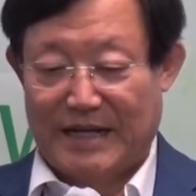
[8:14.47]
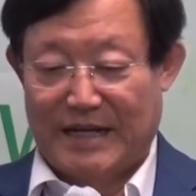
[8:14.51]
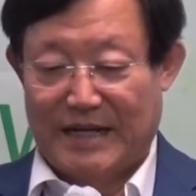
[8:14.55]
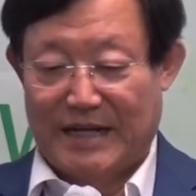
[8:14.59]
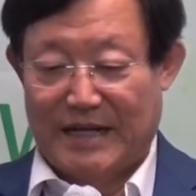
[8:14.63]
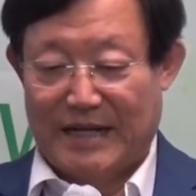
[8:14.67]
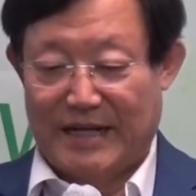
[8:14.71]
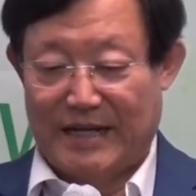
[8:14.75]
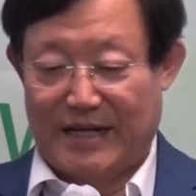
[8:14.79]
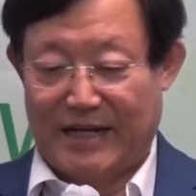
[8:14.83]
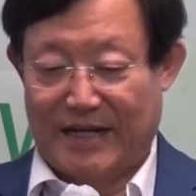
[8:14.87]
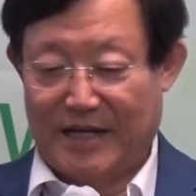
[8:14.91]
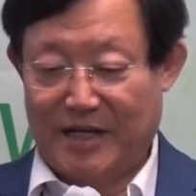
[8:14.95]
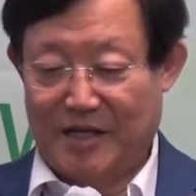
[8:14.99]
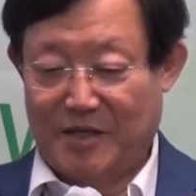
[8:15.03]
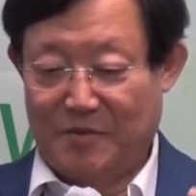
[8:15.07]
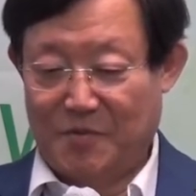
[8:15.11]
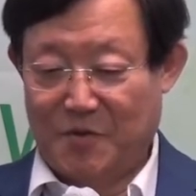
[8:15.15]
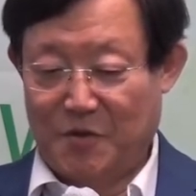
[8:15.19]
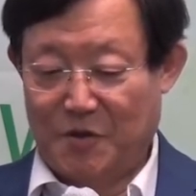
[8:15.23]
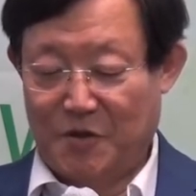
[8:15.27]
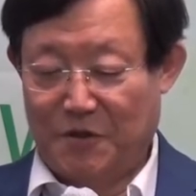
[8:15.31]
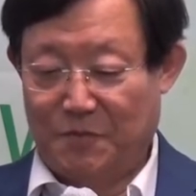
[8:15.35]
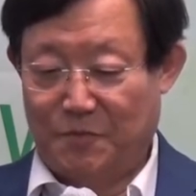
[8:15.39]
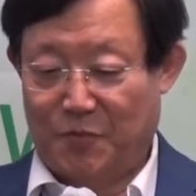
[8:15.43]

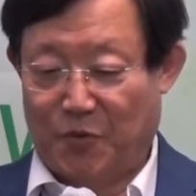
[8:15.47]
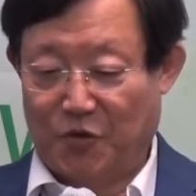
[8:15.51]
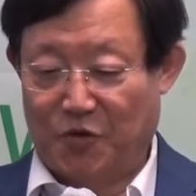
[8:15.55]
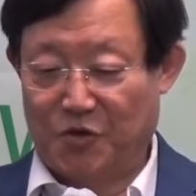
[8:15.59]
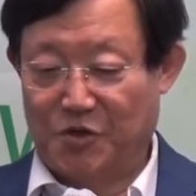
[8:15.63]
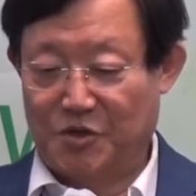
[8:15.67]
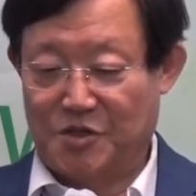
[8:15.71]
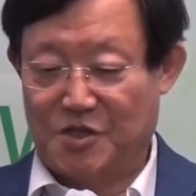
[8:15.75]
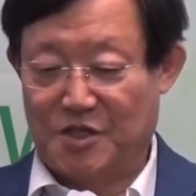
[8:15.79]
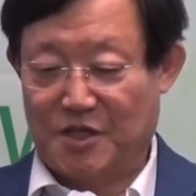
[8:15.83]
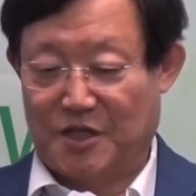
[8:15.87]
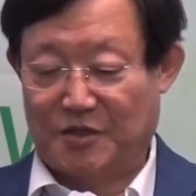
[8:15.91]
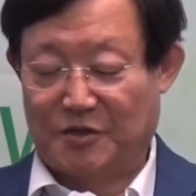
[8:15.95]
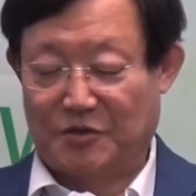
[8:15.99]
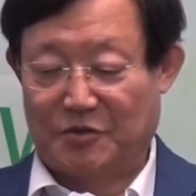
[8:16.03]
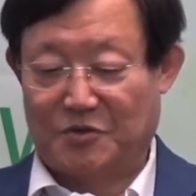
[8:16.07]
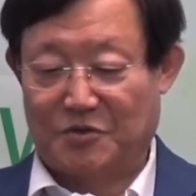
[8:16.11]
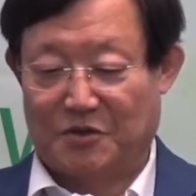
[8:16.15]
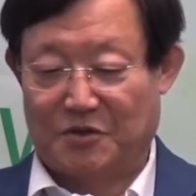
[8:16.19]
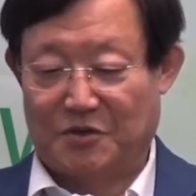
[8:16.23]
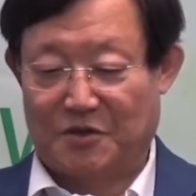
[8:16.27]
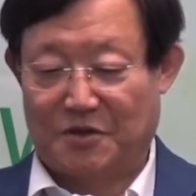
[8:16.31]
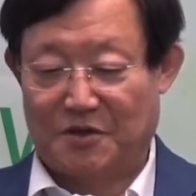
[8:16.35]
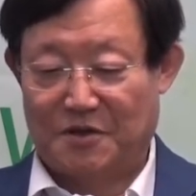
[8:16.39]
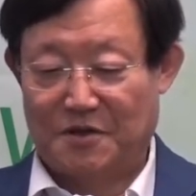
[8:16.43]
하나님이 보이지
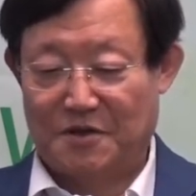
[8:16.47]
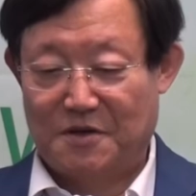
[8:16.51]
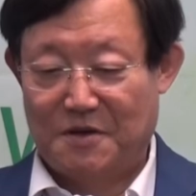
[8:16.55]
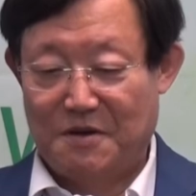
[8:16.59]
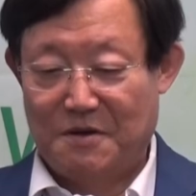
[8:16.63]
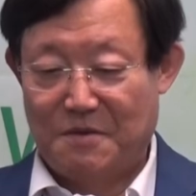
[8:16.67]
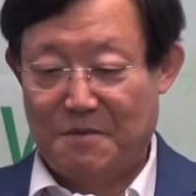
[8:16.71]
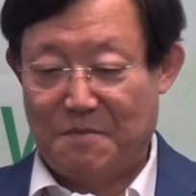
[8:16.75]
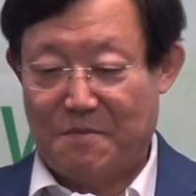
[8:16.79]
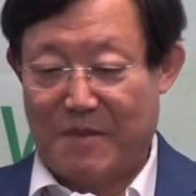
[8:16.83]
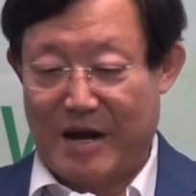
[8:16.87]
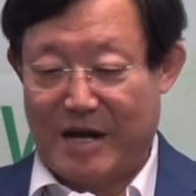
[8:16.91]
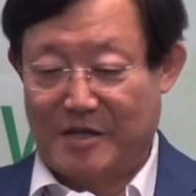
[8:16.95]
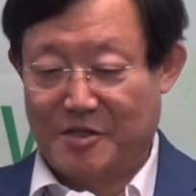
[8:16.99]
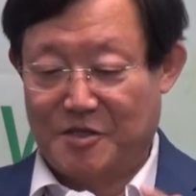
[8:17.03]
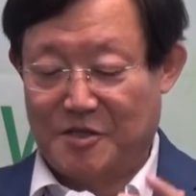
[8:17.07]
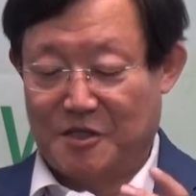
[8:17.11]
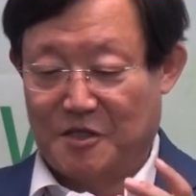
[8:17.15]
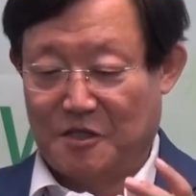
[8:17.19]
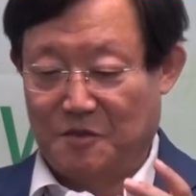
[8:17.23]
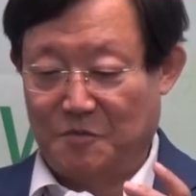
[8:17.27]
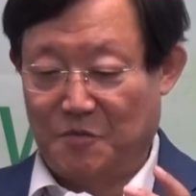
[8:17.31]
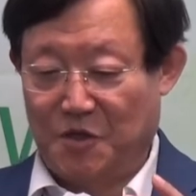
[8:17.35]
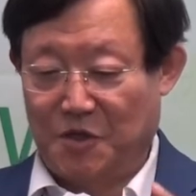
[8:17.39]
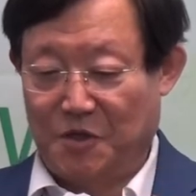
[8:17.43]
않고
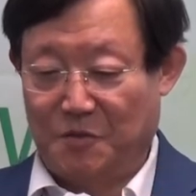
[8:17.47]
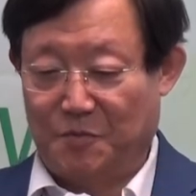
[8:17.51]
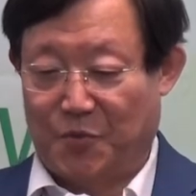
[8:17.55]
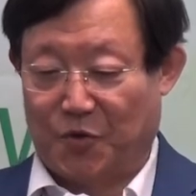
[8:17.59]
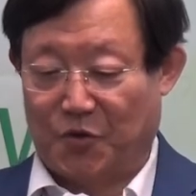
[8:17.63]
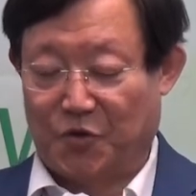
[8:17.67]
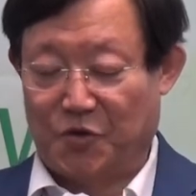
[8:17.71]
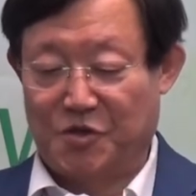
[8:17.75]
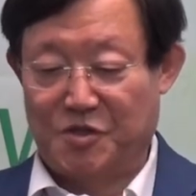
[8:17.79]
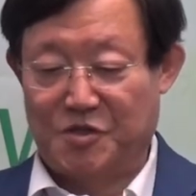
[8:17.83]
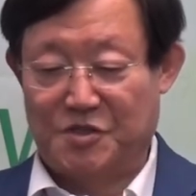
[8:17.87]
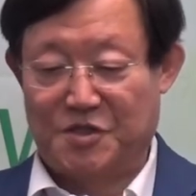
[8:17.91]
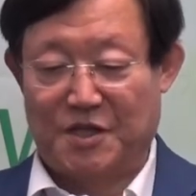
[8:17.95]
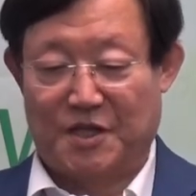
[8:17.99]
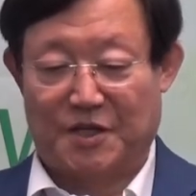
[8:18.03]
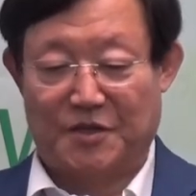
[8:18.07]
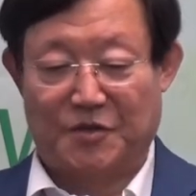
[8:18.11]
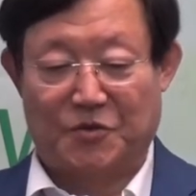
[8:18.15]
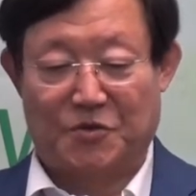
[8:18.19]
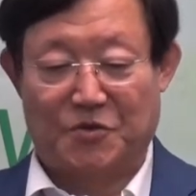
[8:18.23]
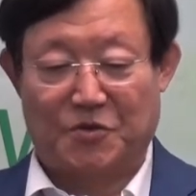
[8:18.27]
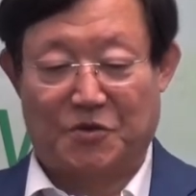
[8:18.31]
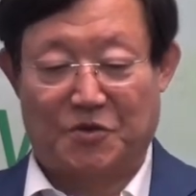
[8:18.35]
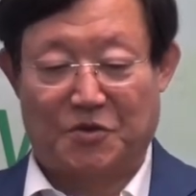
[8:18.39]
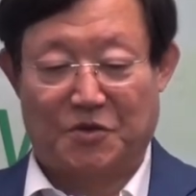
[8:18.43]
말씀이 보이지
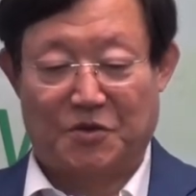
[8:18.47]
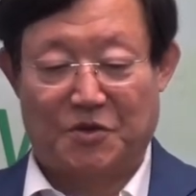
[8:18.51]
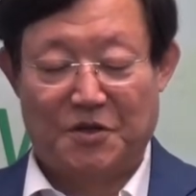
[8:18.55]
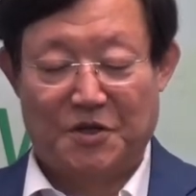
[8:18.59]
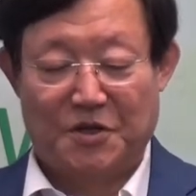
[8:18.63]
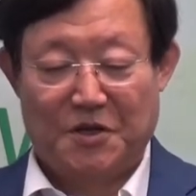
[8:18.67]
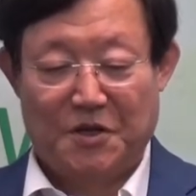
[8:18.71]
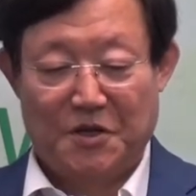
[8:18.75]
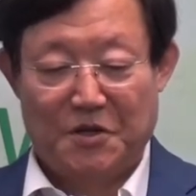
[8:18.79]
않고